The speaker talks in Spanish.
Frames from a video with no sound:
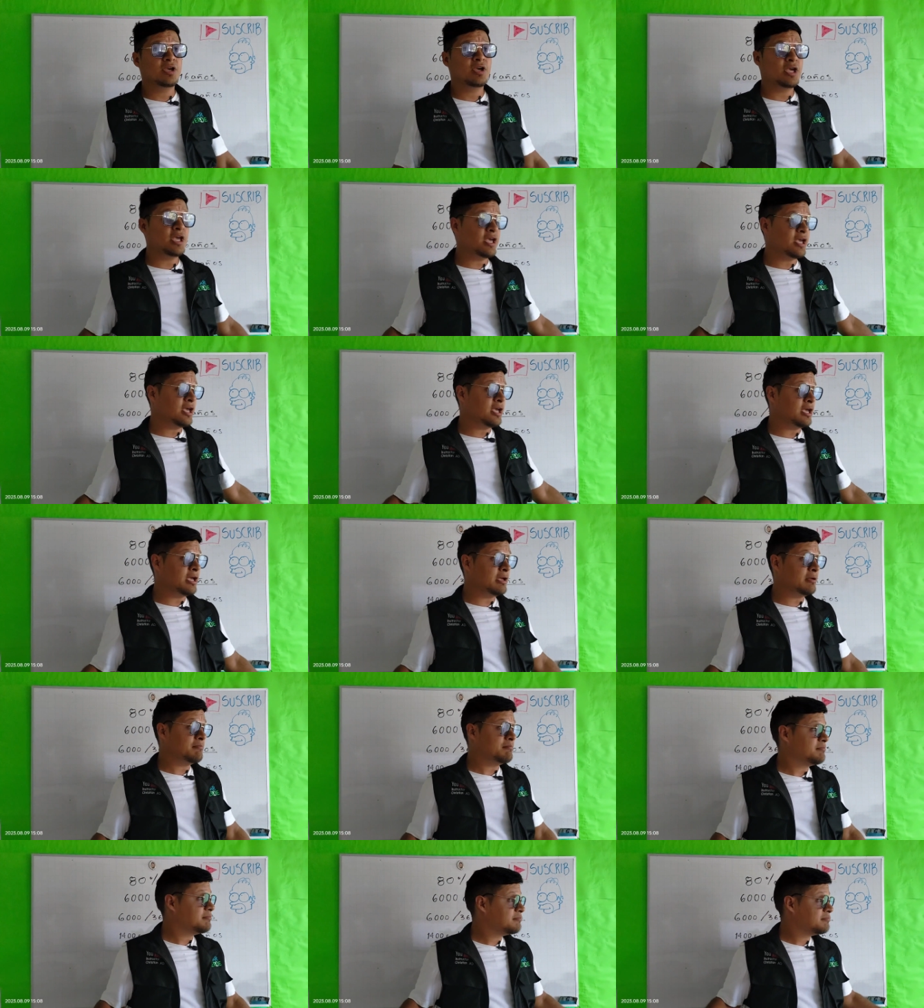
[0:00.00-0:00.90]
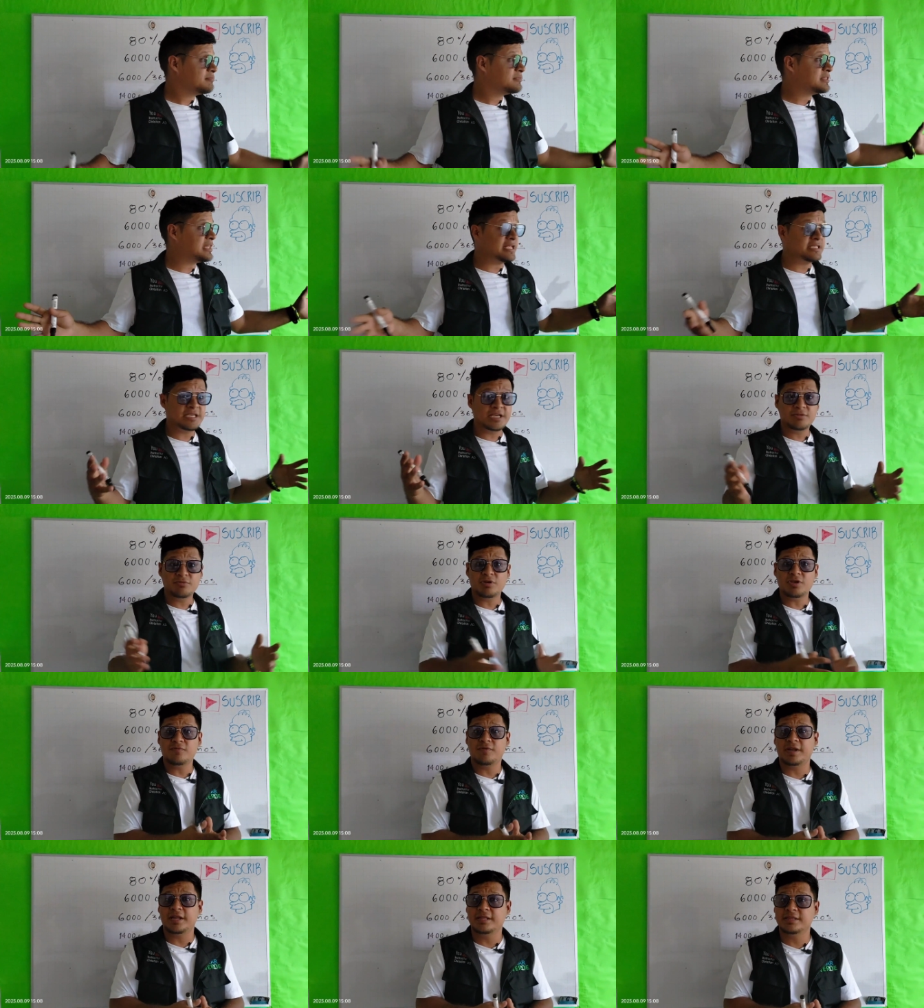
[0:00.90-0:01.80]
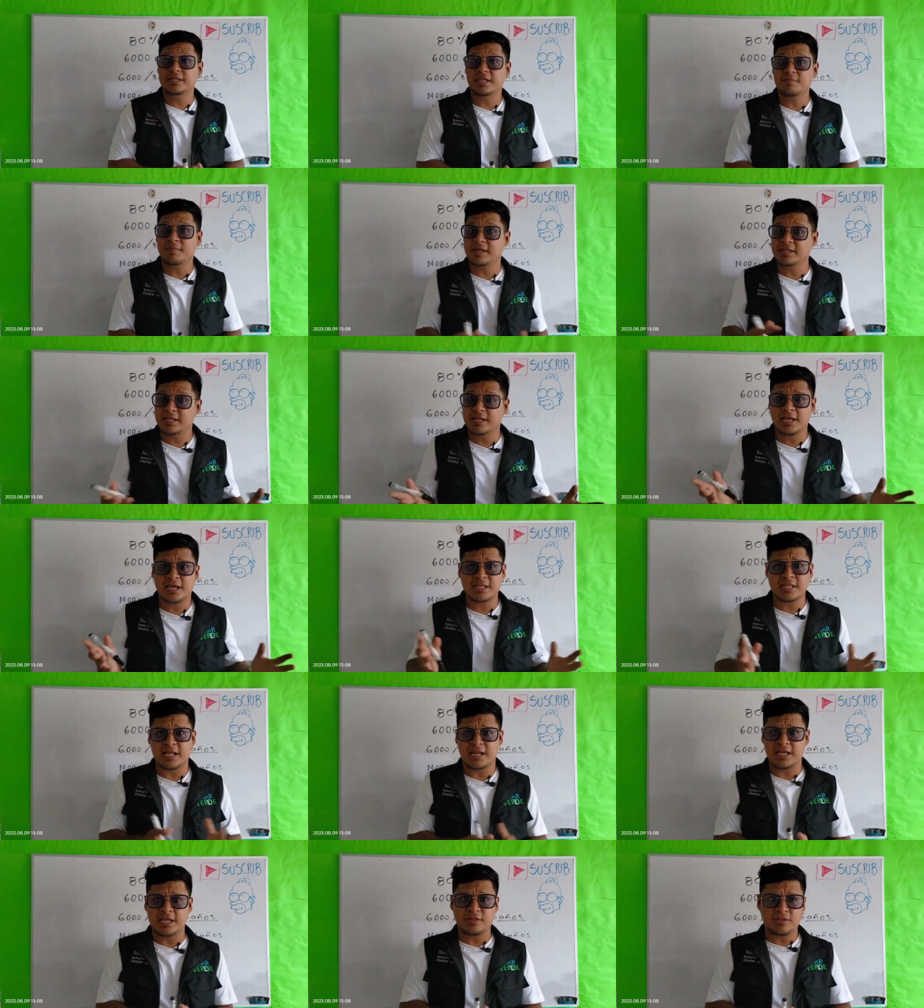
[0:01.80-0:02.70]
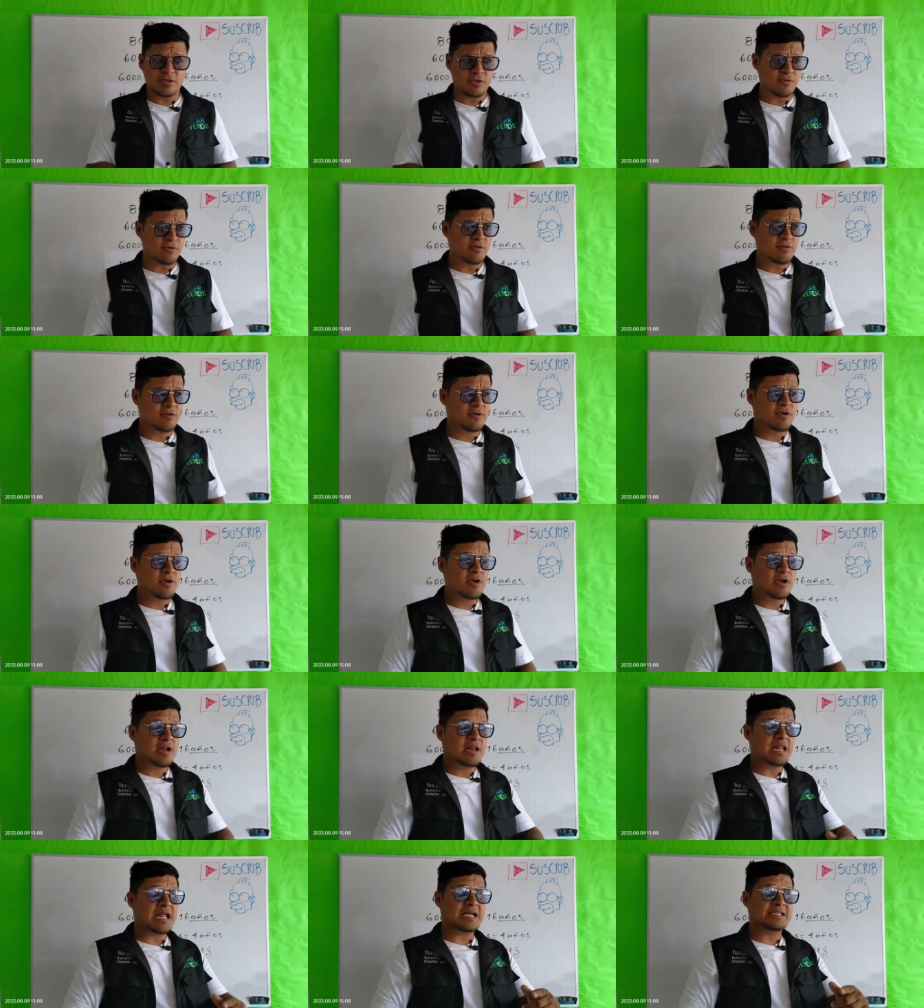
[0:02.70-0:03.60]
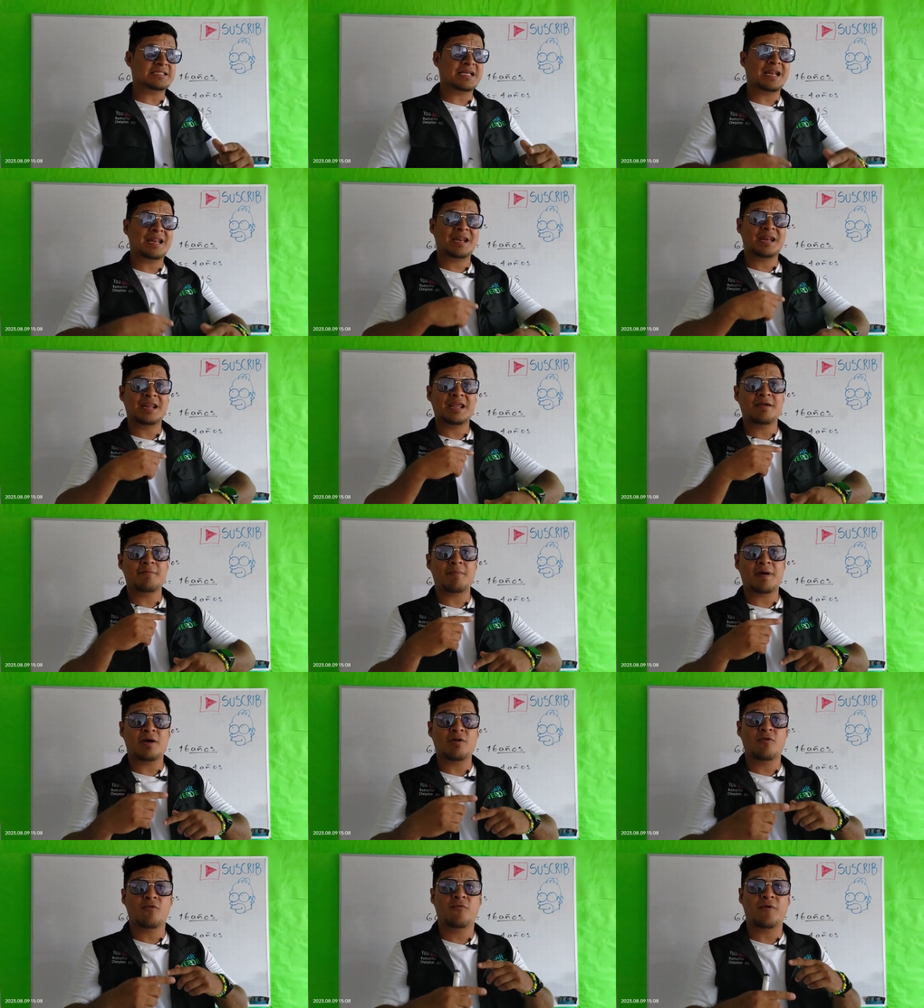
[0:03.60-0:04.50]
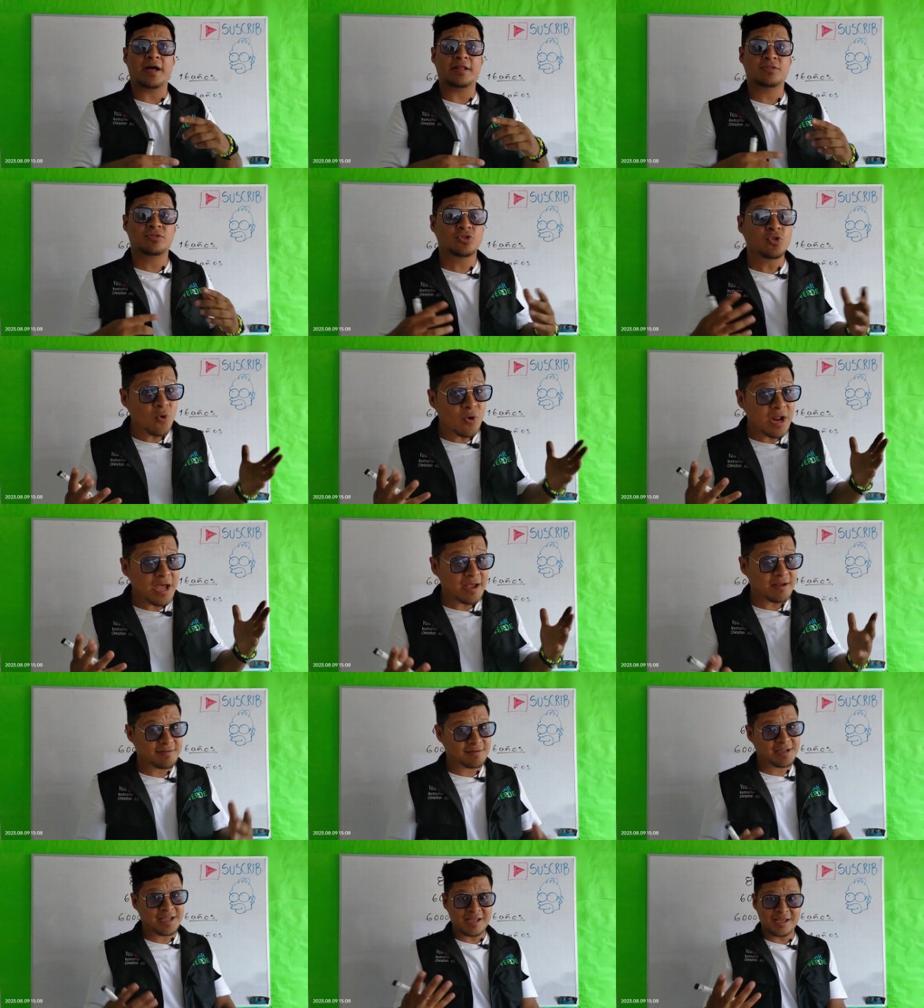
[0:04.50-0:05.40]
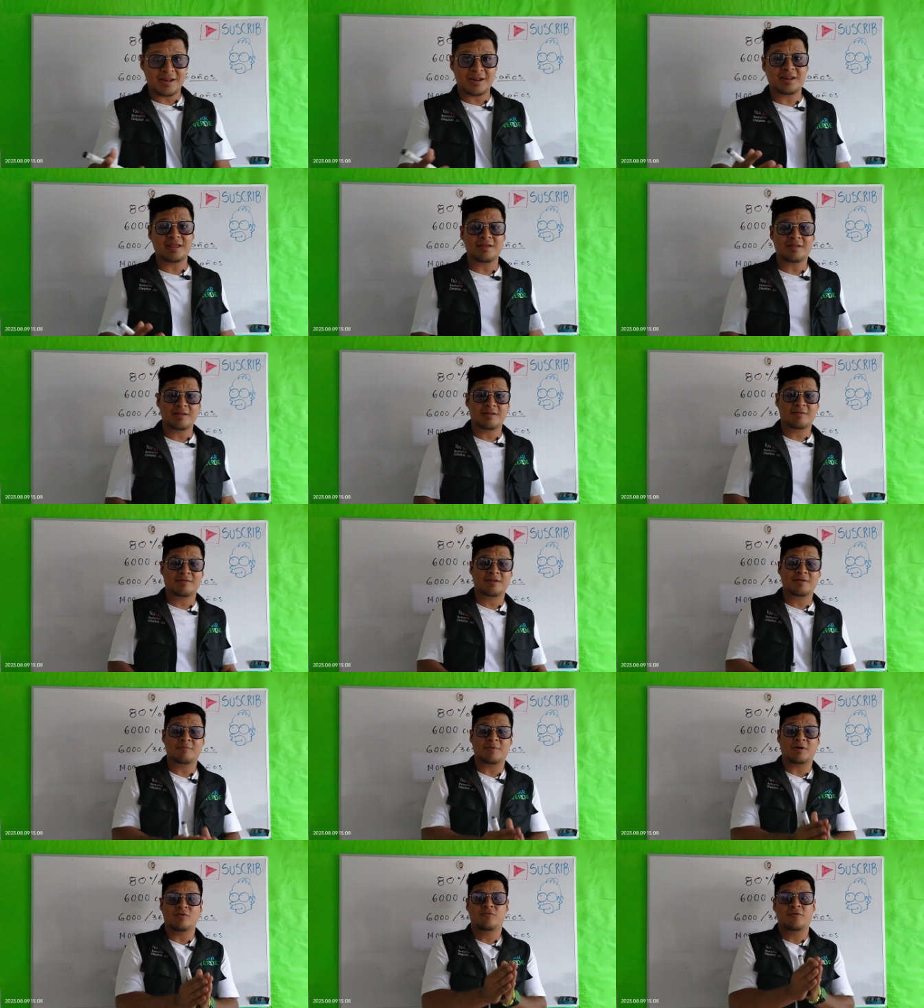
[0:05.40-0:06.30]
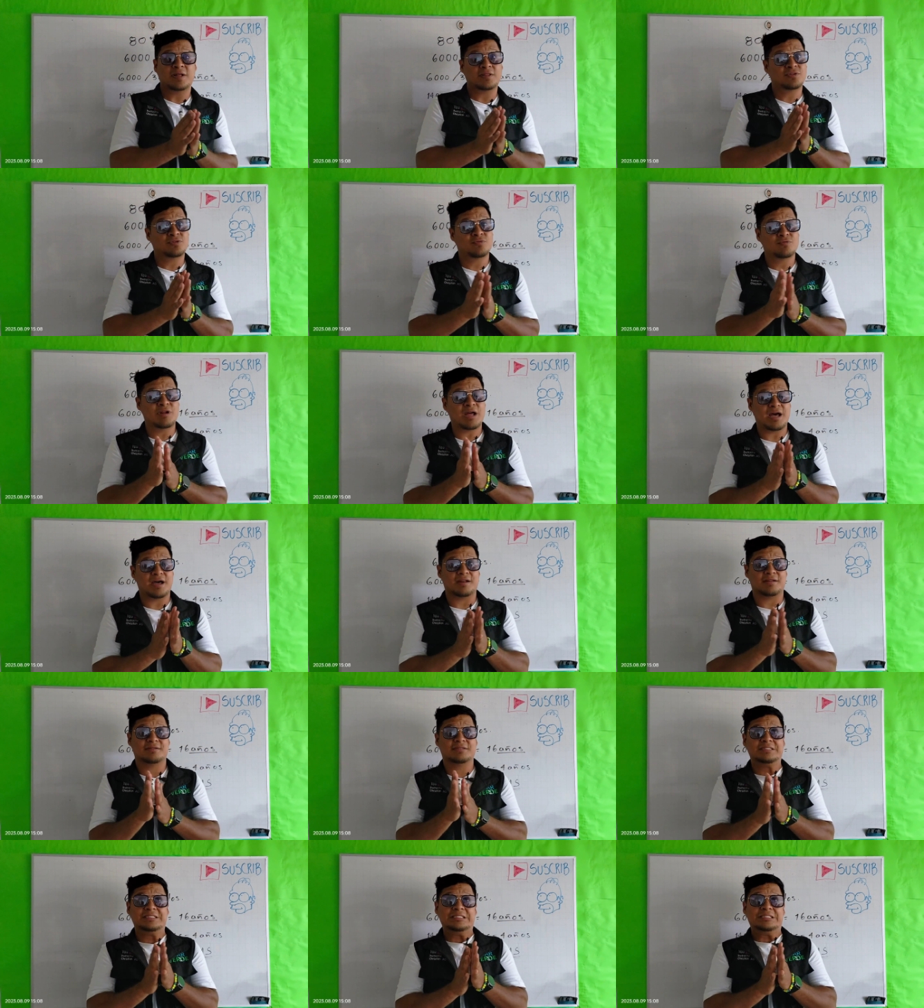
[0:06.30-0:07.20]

eh, trayendo diferentes baterías de litio, las remanufacturan. ¿Qué es remanufacturar?